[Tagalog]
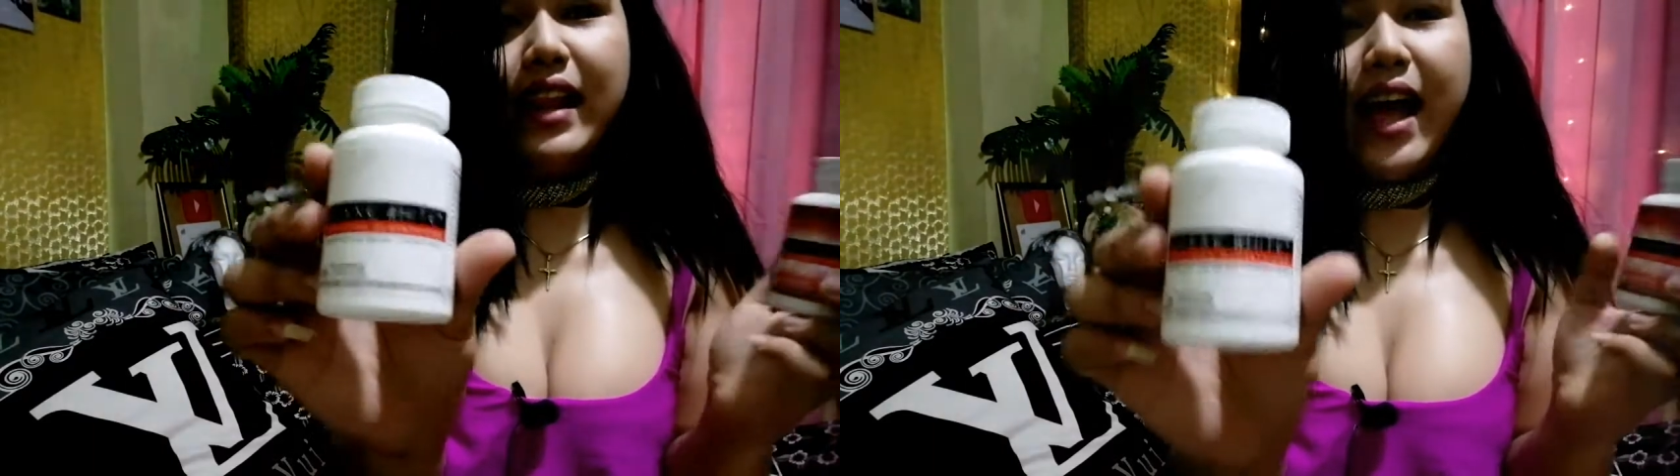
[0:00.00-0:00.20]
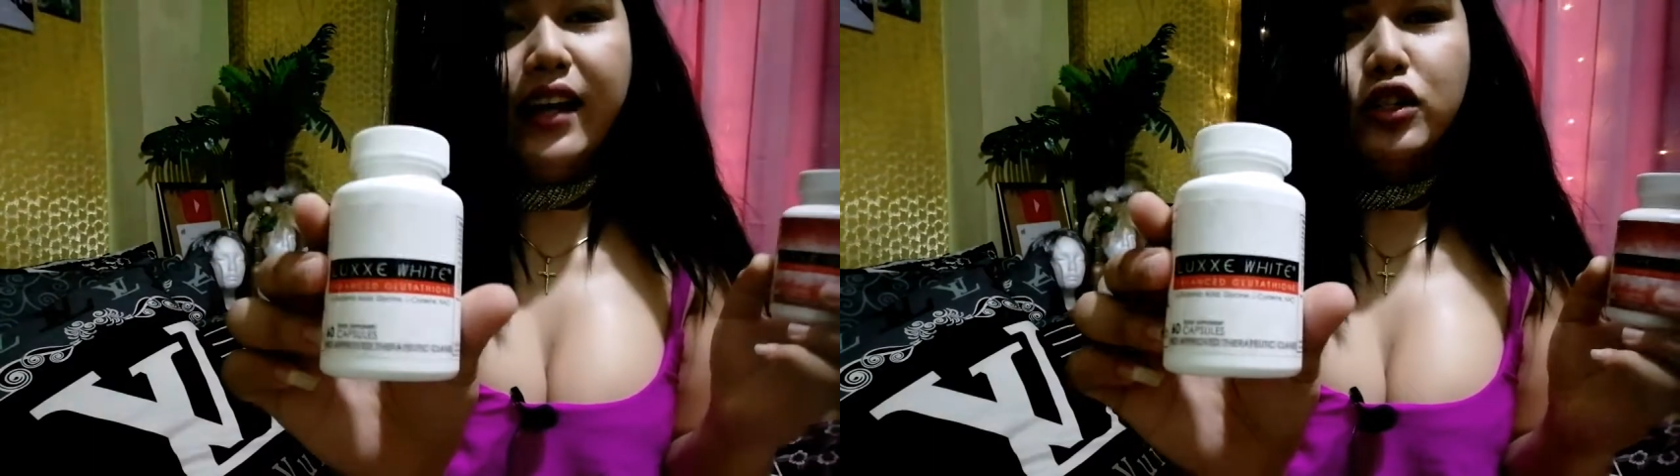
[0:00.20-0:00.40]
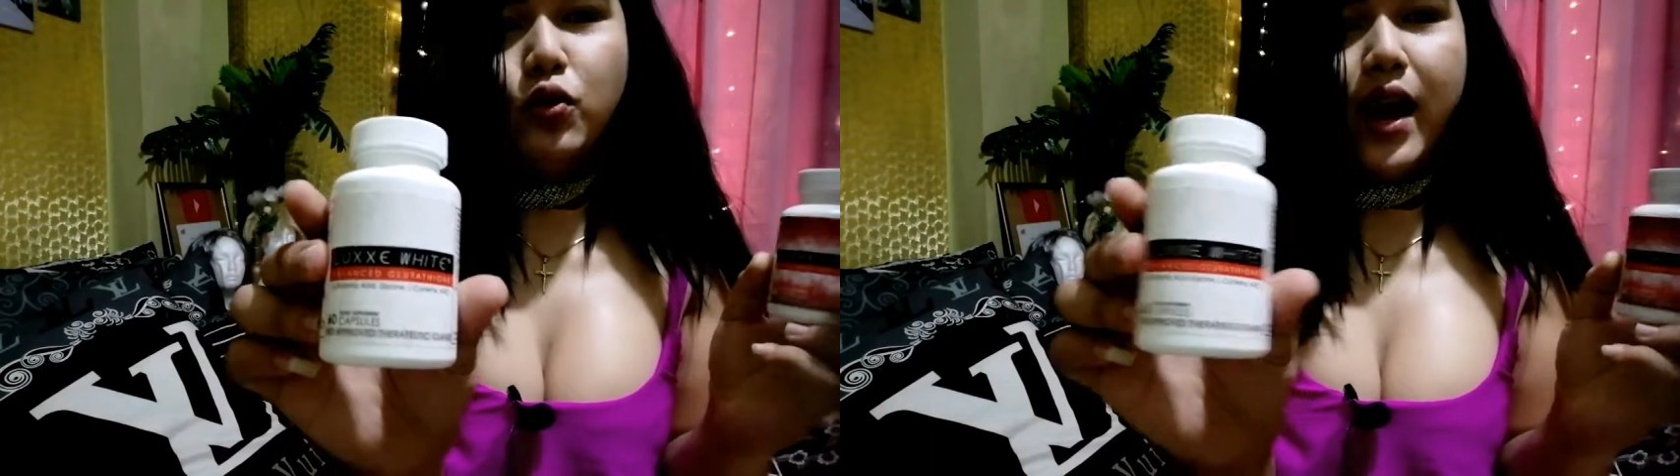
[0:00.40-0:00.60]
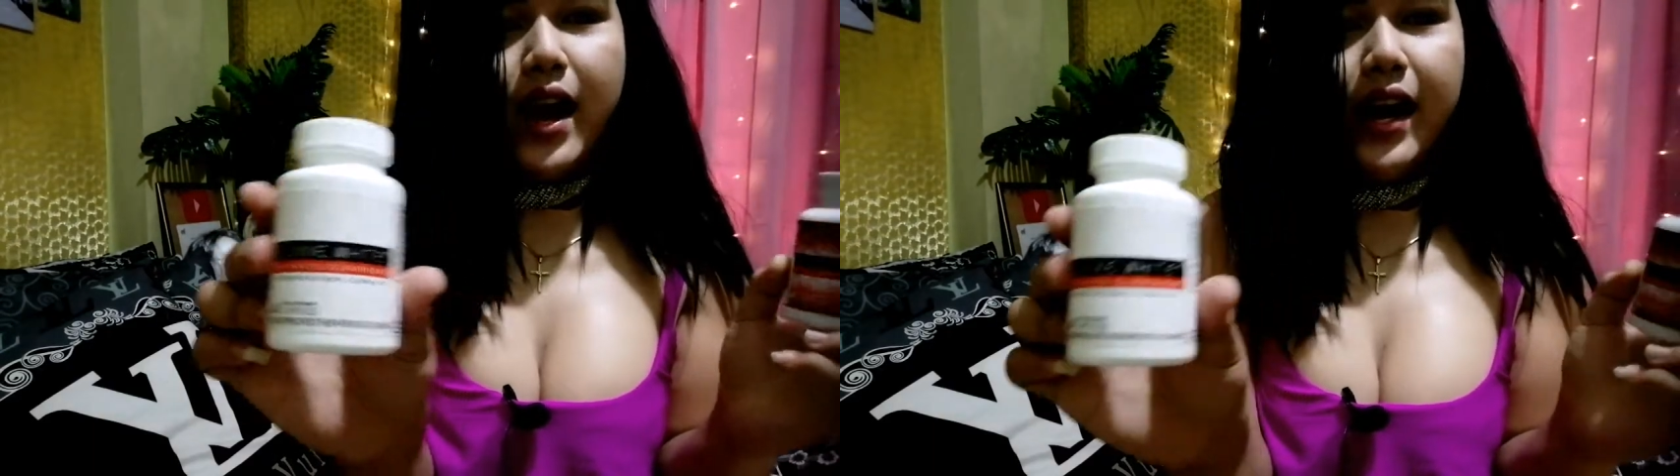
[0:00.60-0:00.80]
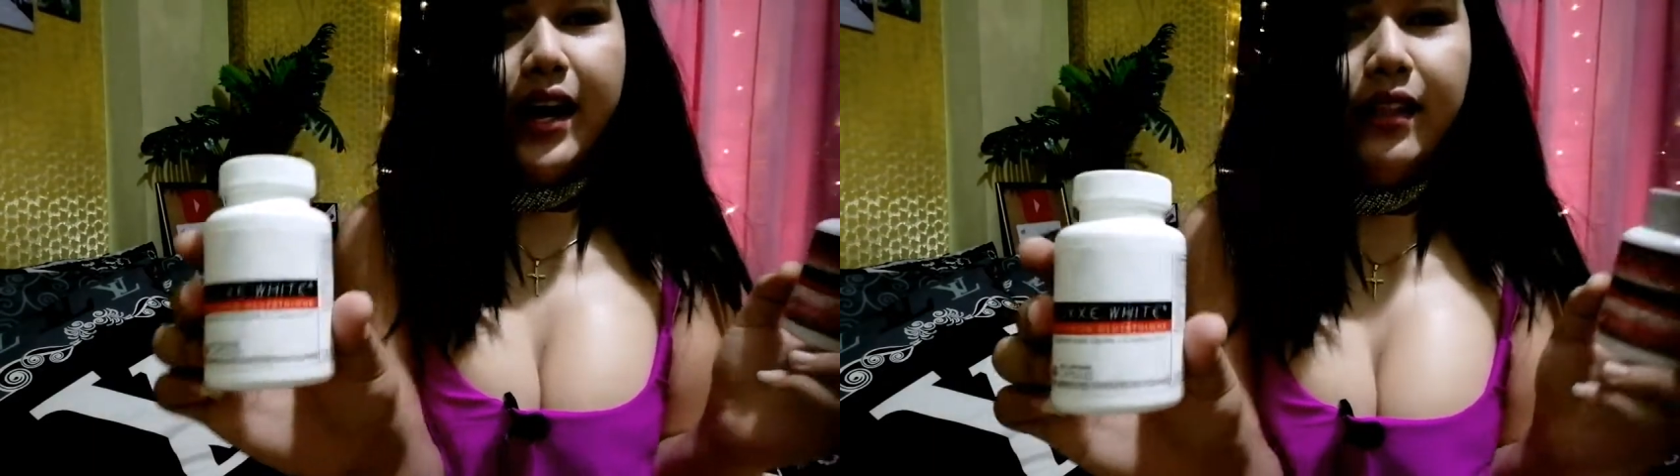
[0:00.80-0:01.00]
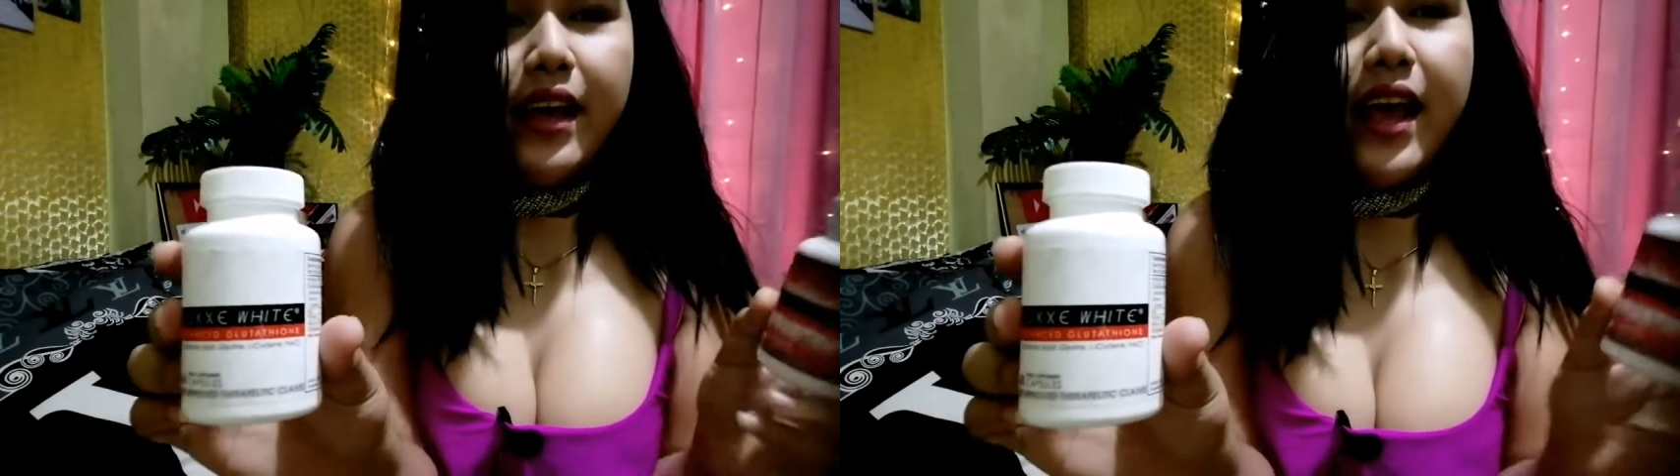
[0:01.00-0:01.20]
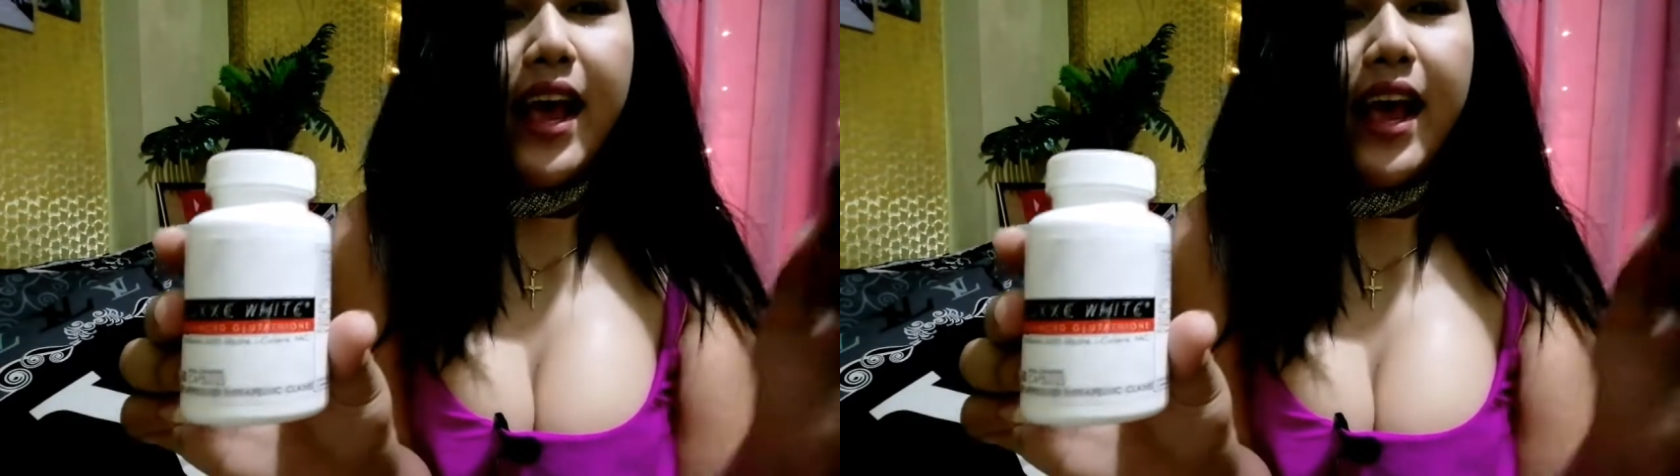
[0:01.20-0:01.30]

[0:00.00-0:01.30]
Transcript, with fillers: Lux White